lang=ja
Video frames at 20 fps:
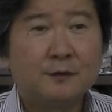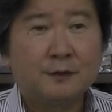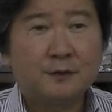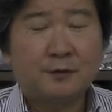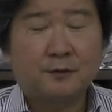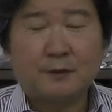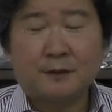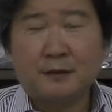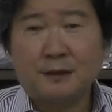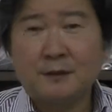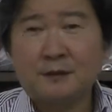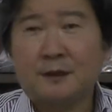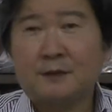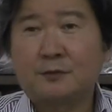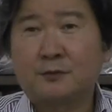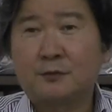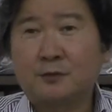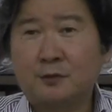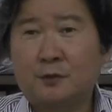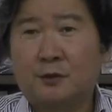で、それは何
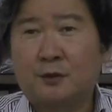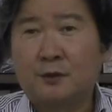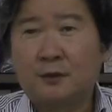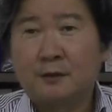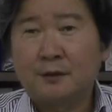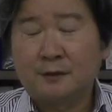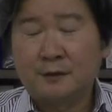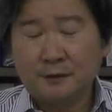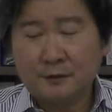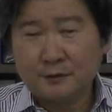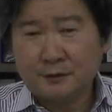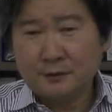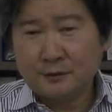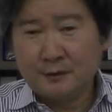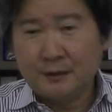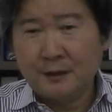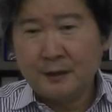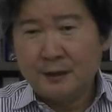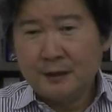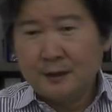かっていうと要する
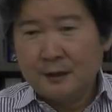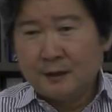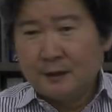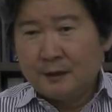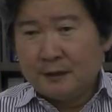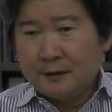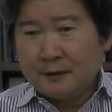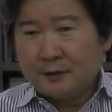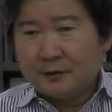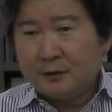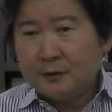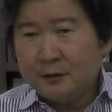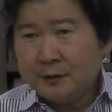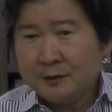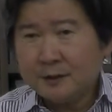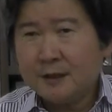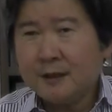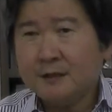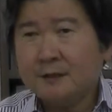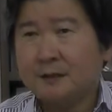に空
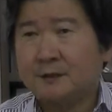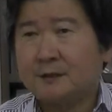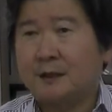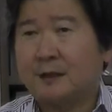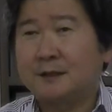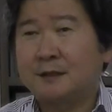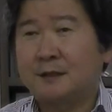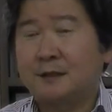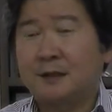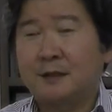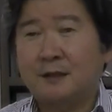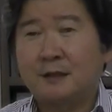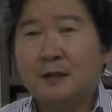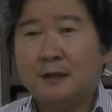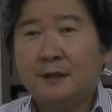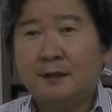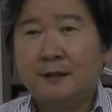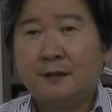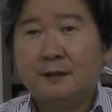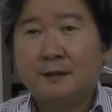室対策だけじゃないよ
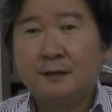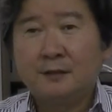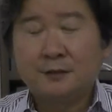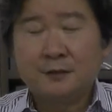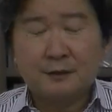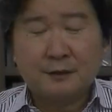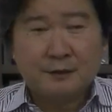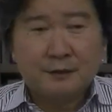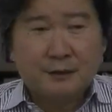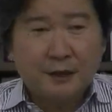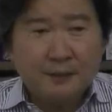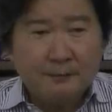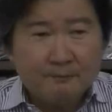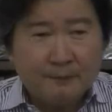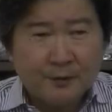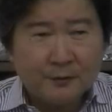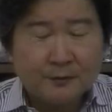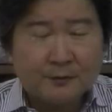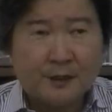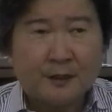ね。要するに現
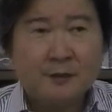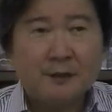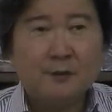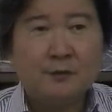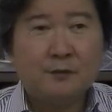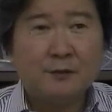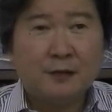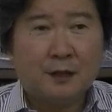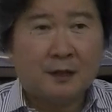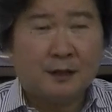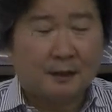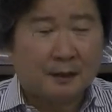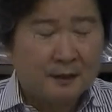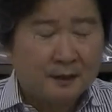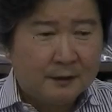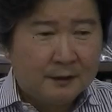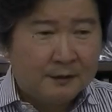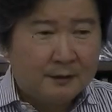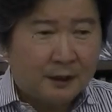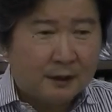場の対応が
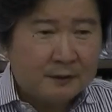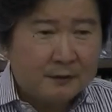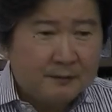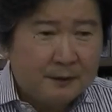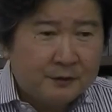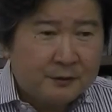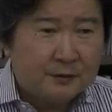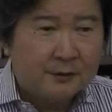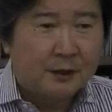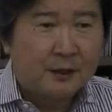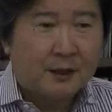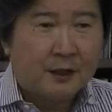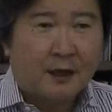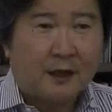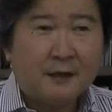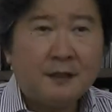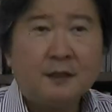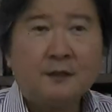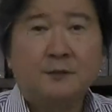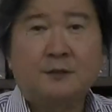なるべく
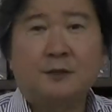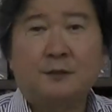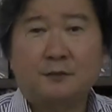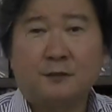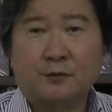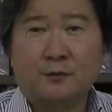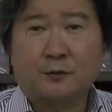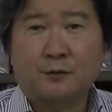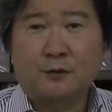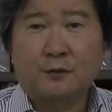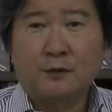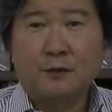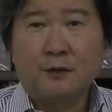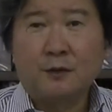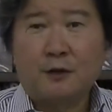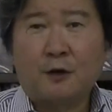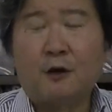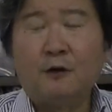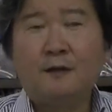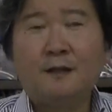早くできるってこと。
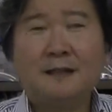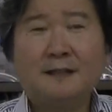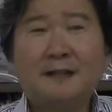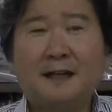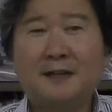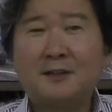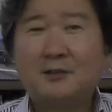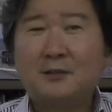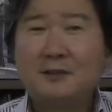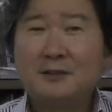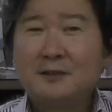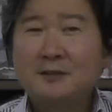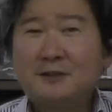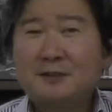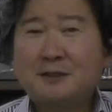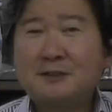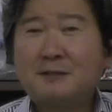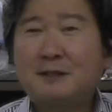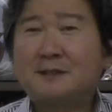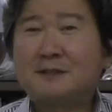この間あの
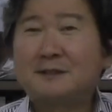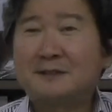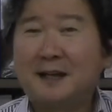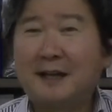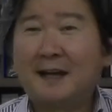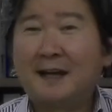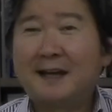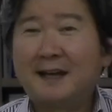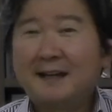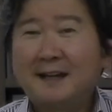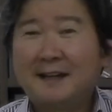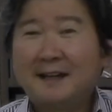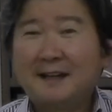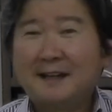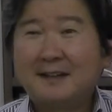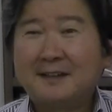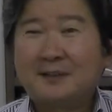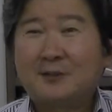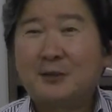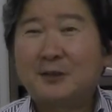福島君ね、
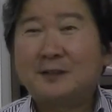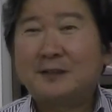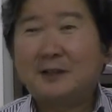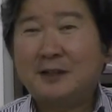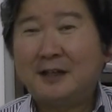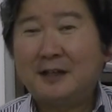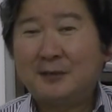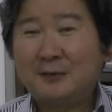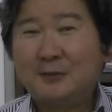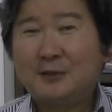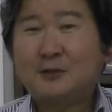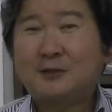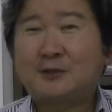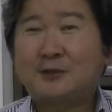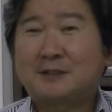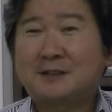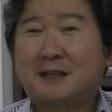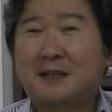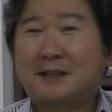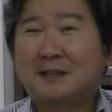えー、公園で面白いこと
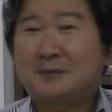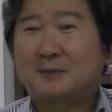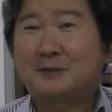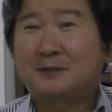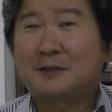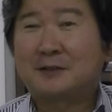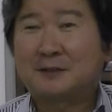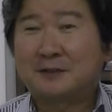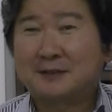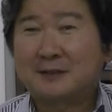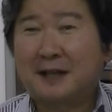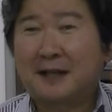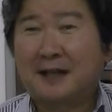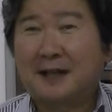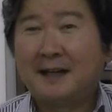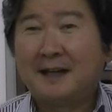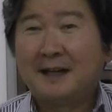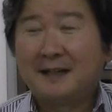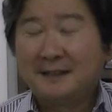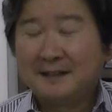言ってたなと思ったのは
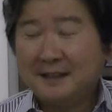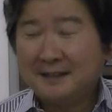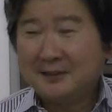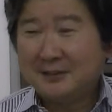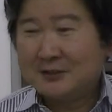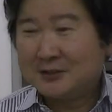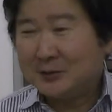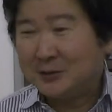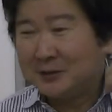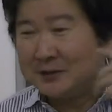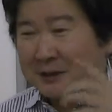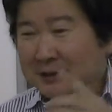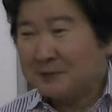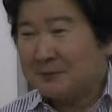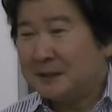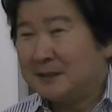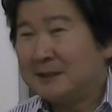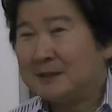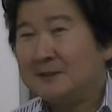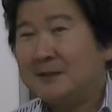さ、ね、うちの
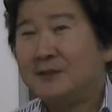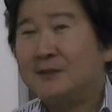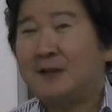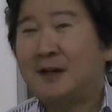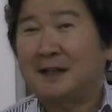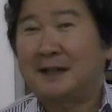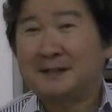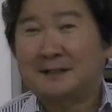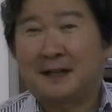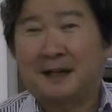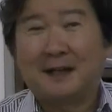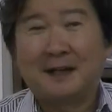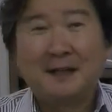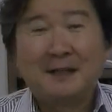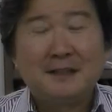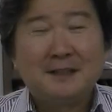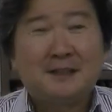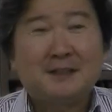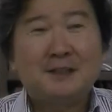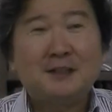オンサイトマネジメント官がさ
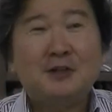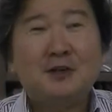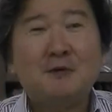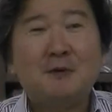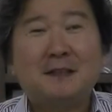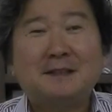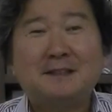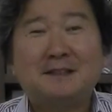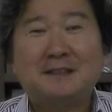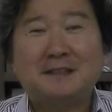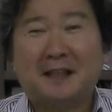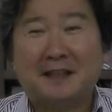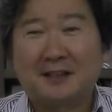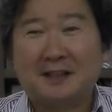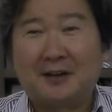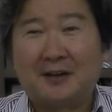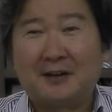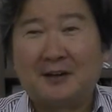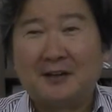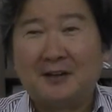信号待ちしてたん
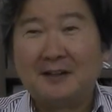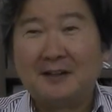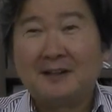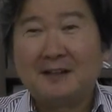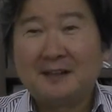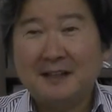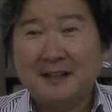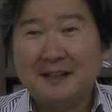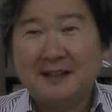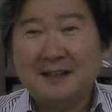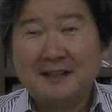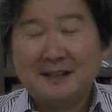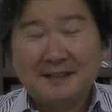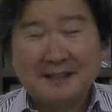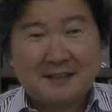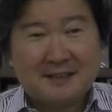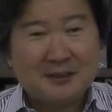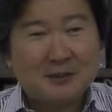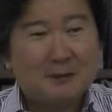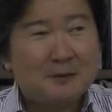だよ、ね、
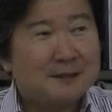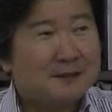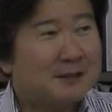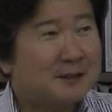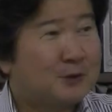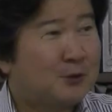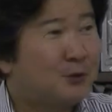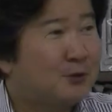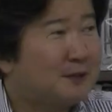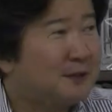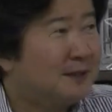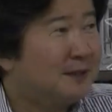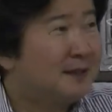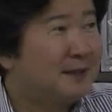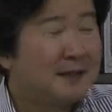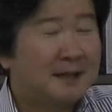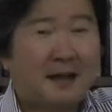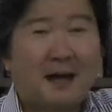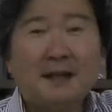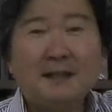で信号待ちしててここに
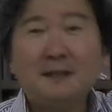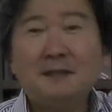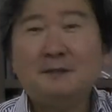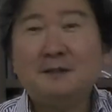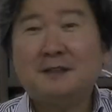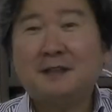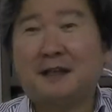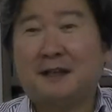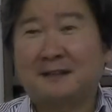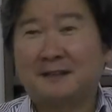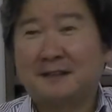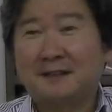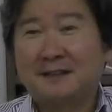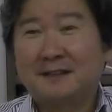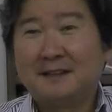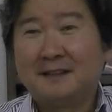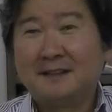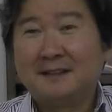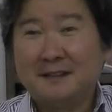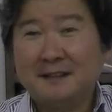管理物件あ
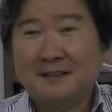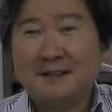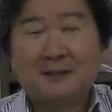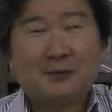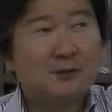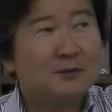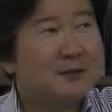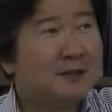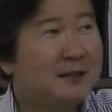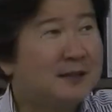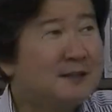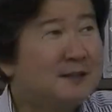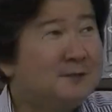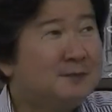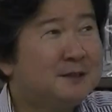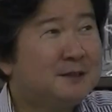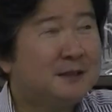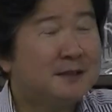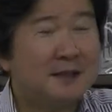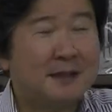る、ね、でこの管理
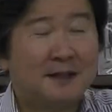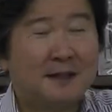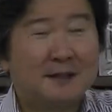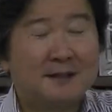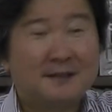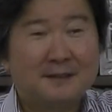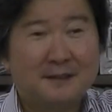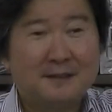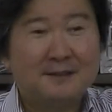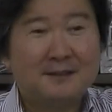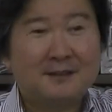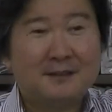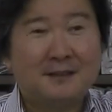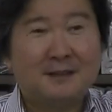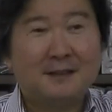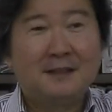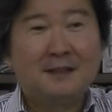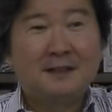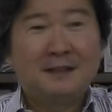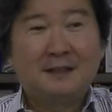物件から、ね、要する
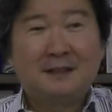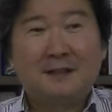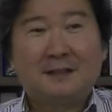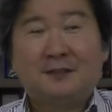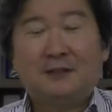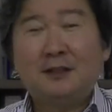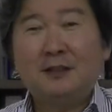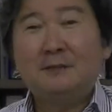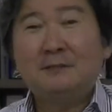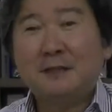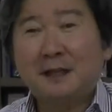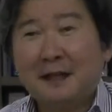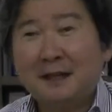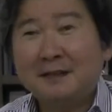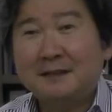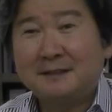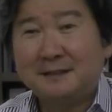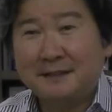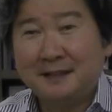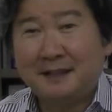に、えー、クレームが
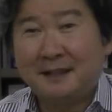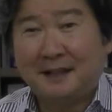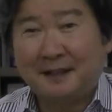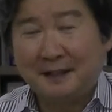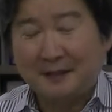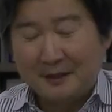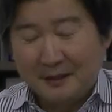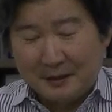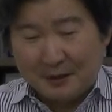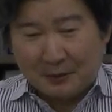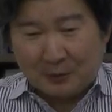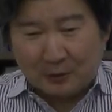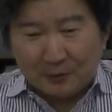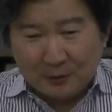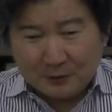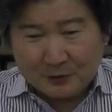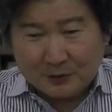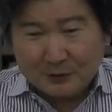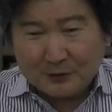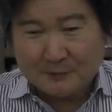入ってこ
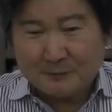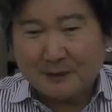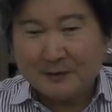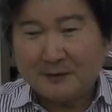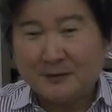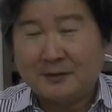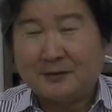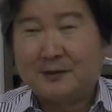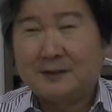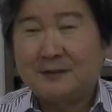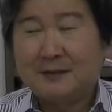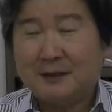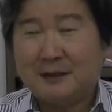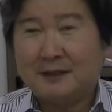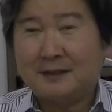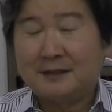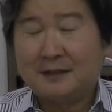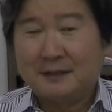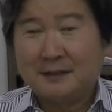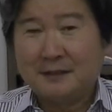の車の、
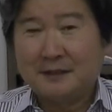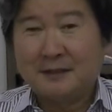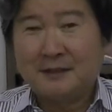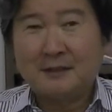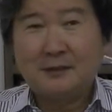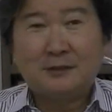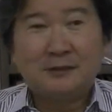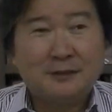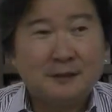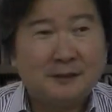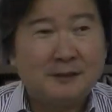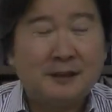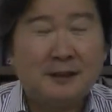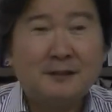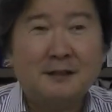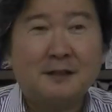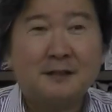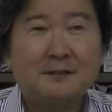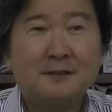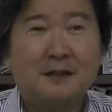ねえー、に
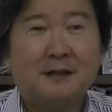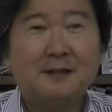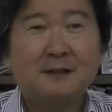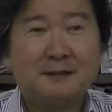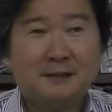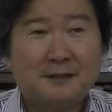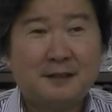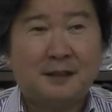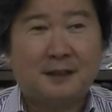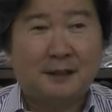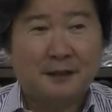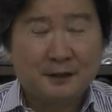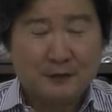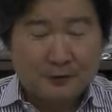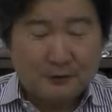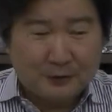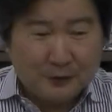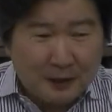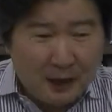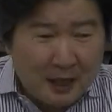連絡が入って
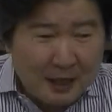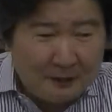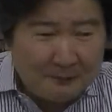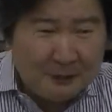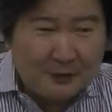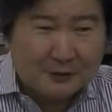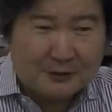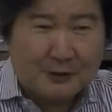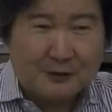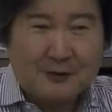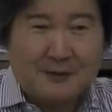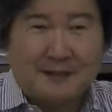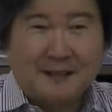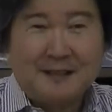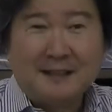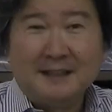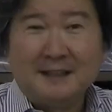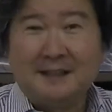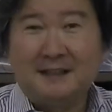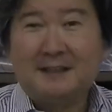クレームの処
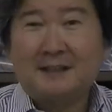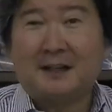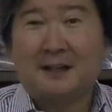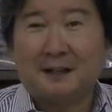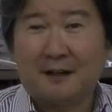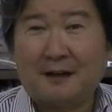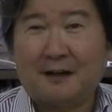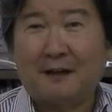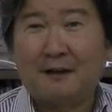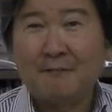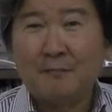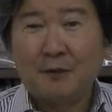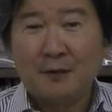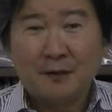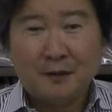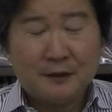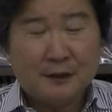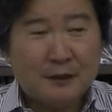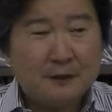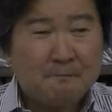理行ったから
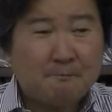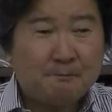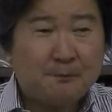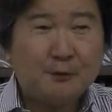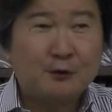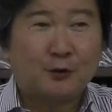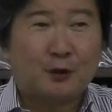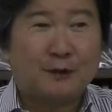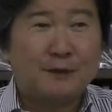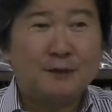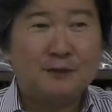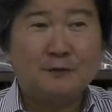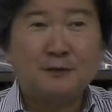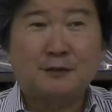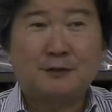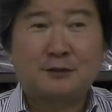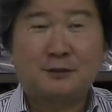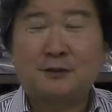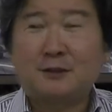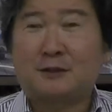いっぷんとかにふん
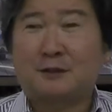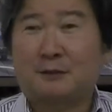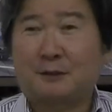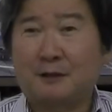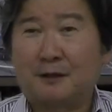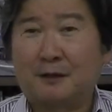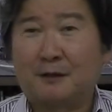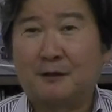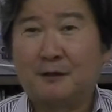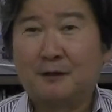で着いちゃったわけだ